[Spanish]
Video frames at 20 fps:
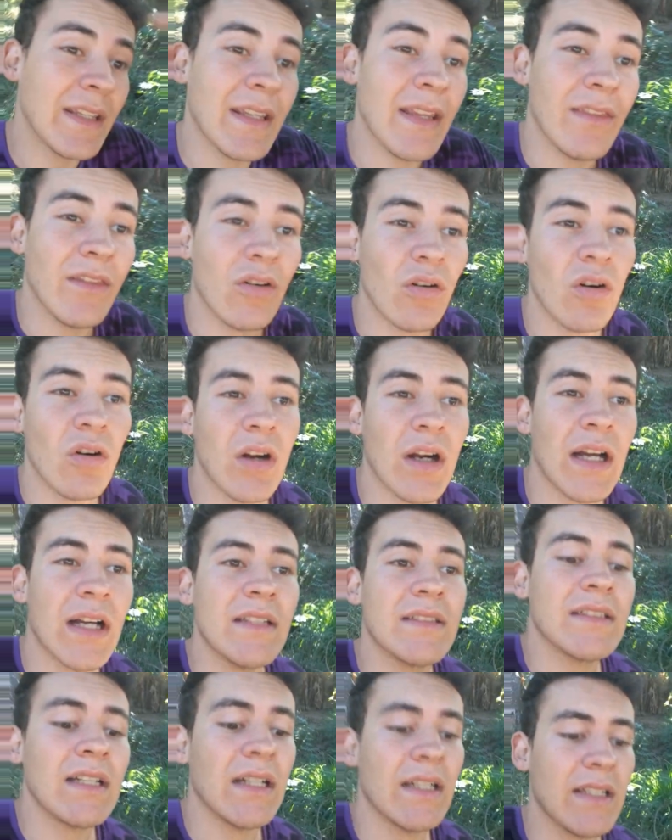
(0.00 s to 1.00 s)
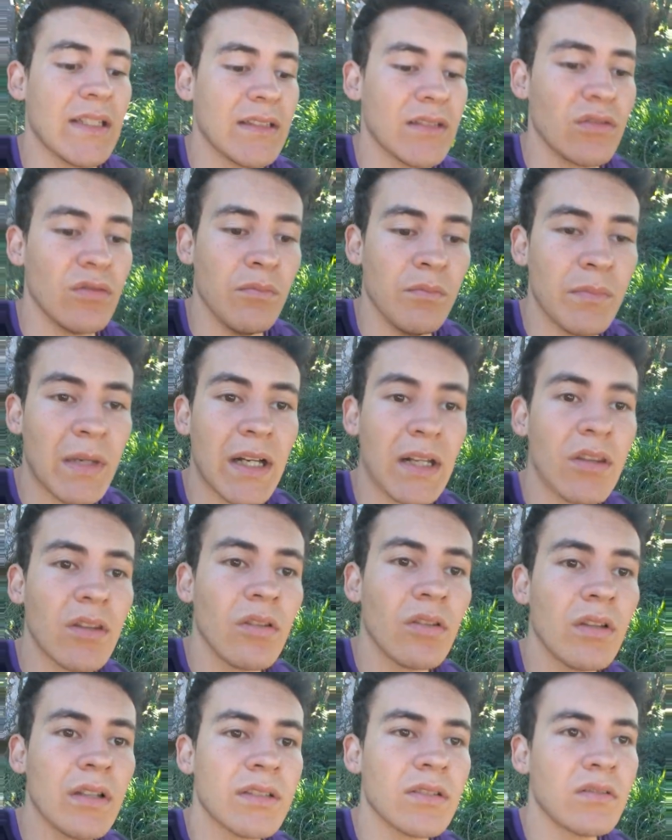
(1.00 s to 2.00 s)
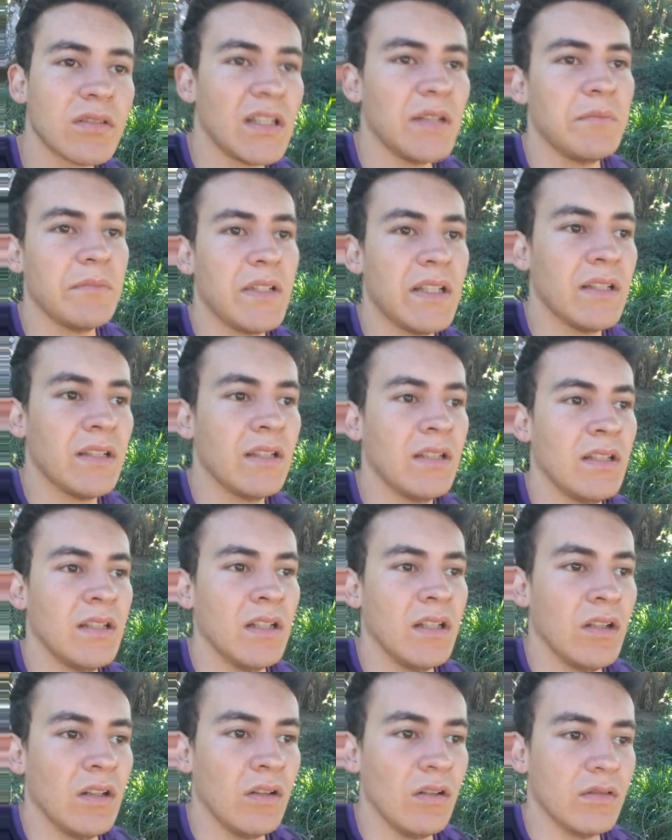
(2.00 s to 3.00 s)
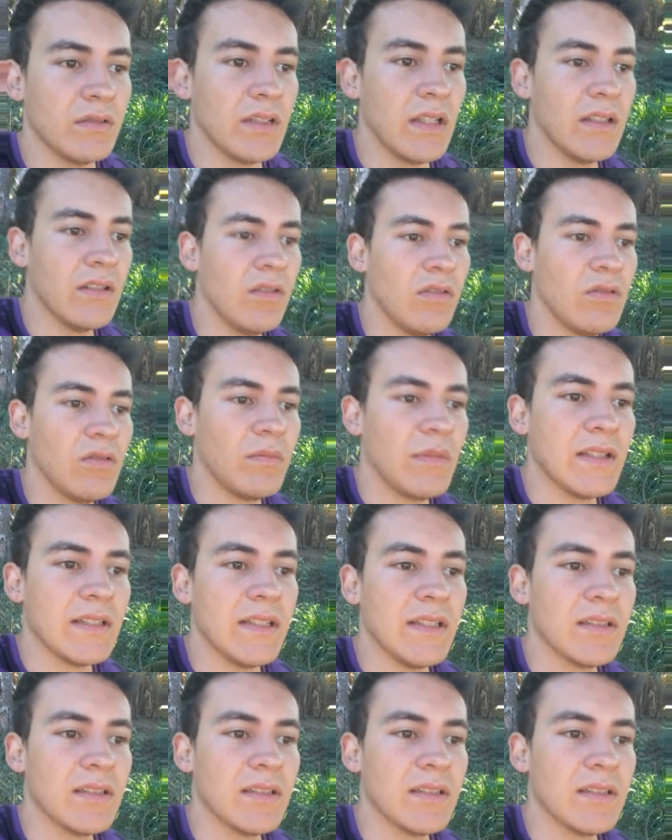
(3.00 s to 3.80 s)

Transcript: de drogas, a tumbar todo eso también. O sea, no nomás